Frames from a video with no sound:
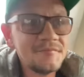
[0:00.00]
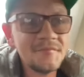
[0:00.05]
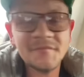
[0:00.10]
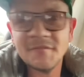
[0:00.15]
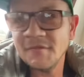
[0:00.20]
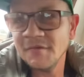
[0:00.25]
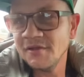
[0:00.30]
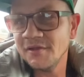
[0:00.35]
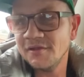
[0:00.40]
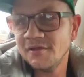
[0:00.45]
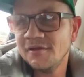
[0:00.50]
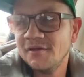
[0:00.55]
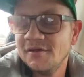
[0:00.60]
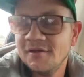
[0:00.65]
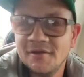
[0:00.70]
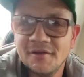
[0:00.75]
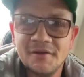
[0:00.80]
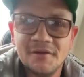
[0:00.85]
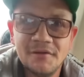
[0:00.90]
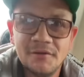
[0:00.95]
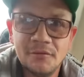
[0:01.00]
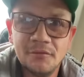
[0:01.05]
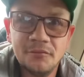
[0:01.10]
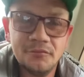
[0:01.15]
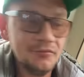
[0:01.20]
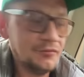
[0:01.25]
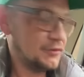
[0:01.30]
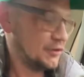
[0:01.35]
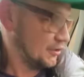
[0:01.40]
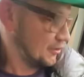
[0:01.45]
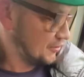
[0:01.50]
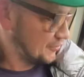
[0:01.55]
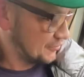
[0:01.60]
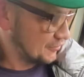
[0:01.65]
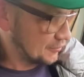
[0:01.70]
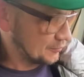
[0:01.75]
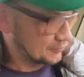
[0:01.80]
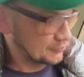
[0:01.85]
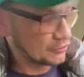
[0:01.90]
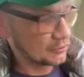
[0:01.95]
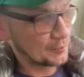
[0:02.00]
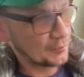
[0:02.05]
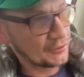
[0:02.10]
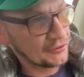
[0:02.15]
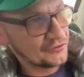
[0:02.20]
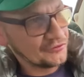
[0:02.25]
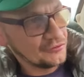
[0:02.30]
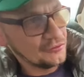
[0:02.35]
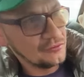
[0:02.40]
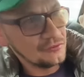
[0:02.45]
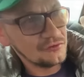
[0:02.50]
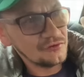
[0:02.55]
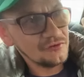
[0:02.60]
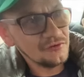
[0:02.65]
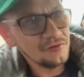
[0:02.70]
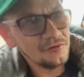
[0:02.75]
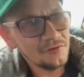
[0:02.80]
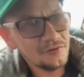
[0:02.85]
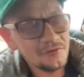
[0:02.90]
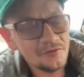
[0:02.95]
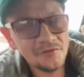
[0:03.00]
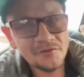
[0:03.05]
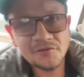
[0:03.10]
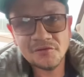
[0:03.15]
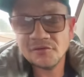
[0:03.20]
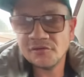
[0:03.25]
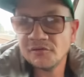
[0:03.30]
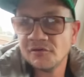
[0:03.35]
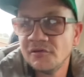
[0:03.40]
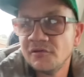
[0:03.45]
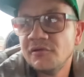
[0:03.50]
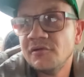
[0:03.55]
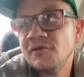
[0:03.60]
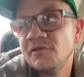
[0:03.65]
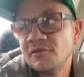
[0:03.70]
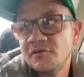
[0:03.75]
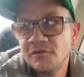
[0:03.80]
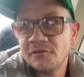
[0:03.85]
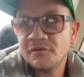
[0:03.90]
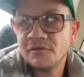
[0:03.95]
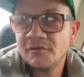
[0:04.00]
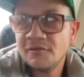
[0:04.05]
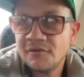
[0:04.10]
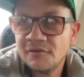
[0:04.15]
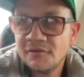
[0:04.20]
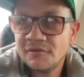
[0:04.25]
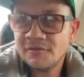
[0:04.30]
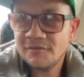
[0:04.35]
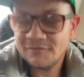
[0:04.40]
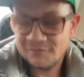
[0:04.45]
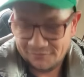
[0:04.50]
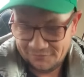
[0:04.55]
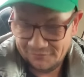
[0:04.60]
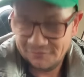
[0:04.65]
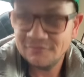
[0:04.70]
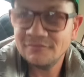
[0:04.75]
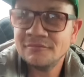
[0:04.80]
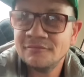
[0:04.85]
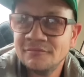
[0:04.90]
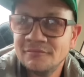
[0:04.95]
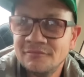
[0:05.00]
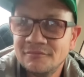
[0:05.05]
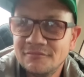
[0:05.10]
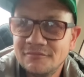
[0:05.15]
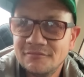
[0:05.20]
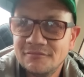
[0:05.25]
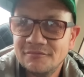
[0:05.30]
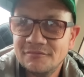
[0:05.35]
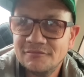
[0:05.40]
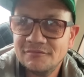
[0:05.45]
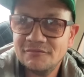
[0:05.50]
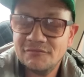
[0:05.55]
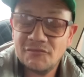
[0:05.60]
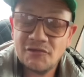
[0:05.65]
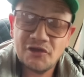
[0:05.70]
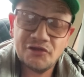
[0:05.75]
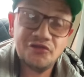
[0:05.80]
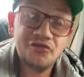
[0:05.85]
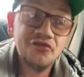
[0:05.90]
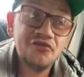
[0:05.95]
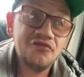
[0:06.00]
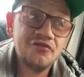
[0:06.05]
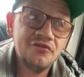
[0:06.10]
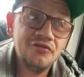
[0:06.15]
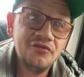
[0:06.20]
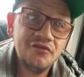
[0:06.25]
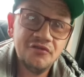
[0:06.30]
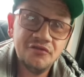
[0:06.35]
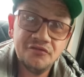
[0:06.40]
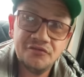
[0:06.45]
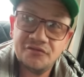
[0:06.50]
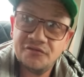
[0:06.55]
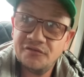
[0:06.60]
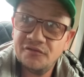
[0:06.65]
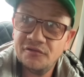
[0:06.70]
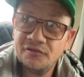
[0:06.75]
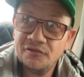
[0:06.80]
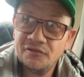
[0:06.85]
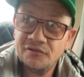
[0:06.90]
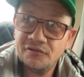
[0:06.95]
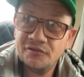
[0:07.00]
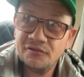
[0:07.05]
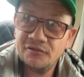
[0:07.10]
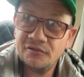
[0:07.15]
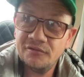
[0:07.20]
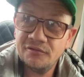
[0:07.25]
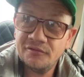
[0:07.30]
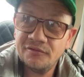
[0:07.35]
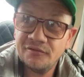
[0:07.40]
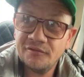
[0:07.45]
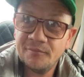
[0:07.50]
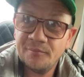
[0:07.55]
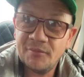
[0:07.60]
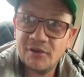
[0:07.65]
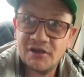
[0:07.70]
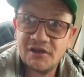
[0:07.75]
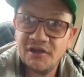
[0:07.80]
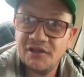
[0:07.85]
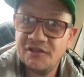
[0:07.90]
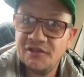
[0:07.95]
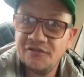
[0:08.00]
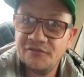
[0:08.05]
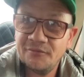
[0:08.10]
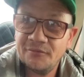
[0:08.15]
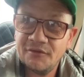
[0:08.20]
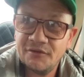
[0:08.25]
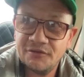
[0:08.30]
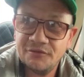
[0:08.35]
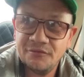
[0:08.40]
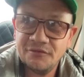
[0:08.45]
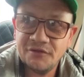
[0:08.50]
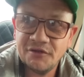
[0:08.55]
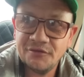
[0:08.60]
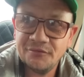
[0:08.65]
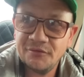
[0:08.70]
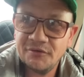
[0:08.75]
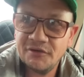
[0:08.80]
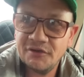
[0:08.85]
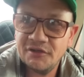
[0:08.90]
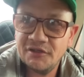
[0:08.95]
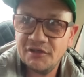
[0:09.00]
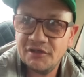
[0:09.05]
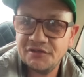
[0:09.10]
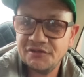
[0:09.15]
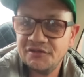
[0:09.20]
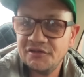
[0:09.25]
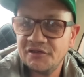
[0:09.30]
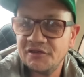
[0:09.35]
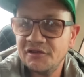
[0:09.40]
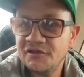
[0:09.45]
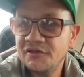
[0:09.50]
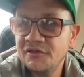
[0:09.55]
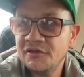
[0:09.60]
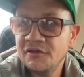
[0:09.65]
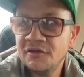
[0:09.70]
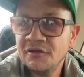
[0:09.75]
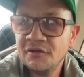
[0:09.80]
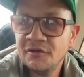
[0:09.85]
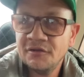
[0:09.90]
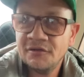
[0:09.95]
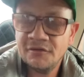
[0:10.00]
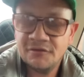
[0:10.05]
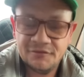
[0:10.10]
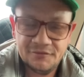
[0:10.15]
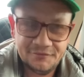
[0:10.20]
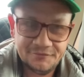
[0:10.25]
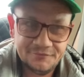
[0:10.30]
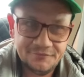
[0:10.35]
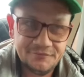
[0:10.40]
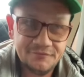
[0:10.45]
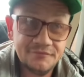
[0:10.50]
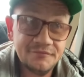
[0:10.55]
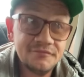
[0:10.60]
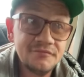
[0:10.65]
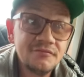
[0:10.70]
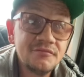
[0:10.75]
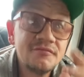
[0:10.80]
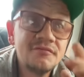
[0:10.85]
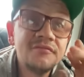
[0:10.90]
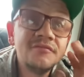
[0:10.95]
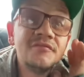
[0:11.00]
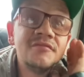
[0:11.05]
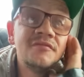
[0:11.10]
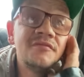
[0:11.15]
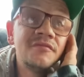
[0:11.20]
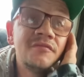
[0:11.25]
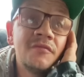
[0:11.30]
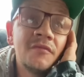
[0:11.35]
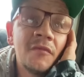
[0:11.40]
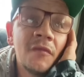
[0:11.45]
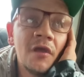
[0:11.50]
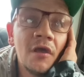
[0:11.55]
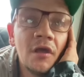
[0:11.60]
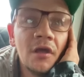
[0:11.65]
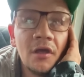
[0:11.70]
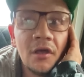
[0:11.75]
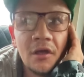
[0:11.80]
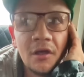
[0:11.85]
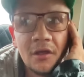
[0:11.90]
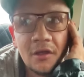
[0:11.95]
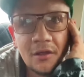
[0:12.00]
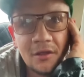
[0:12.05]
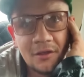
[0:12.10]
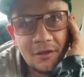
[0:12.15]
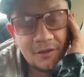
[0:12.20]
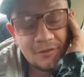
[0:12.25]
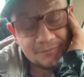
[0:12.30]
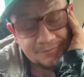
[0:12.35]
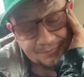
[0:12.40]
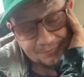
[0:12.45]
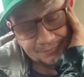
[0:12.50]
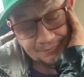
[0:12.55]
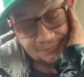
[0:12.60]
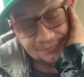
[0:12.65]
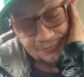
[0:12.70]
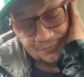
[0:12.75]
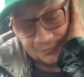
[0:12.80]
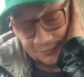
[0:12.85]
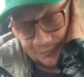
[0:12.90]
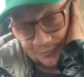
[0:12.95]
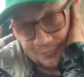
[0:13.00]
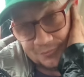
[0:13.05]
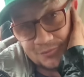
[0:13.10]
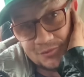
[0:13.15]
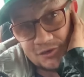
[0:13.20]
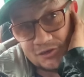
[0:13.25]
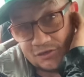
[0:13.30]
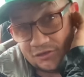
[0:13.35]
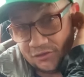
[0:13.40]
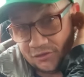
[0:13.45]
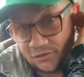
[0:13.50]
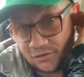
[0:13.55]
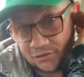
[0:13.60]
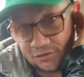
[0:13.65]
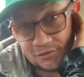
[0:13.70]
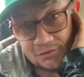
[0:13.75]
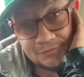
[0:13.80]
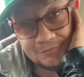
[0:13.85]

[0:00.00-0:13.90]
Чем занят? Да ничем, Так проснулся. Спался? Не работал ничего? А что сегодня делать? Пока есть выходной, надо выходной отдыхать. Выходной, правильно. На трезвике, да? Ну, пока да.